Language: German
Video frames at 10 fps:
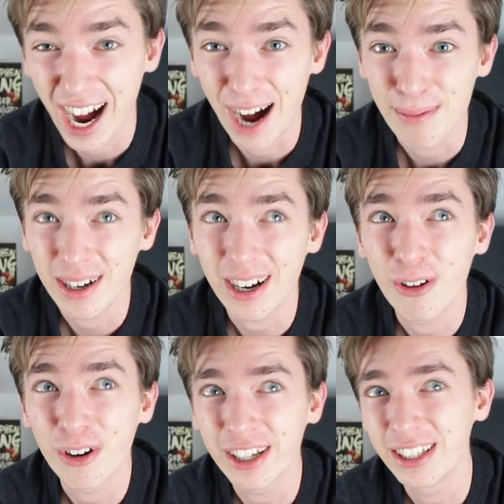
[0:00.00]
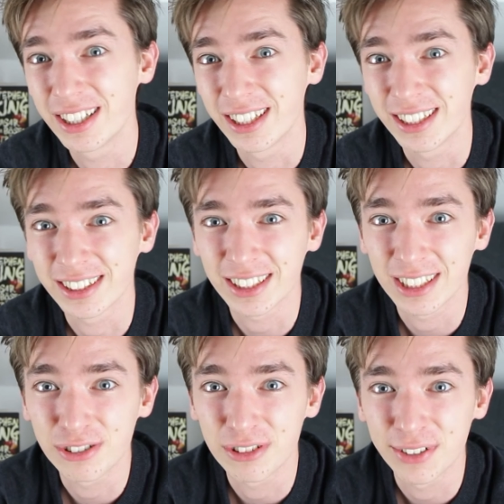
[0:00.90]
Aber auch hier ist das
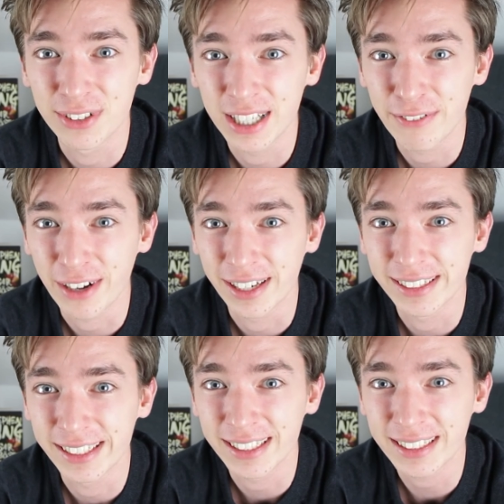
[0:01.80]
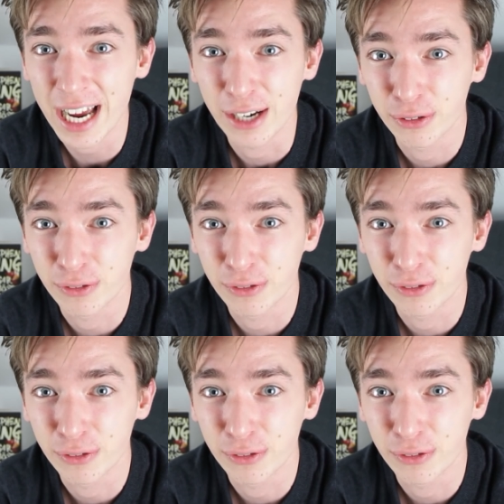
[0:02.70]
natürlich wieder der Wandel der Zeit.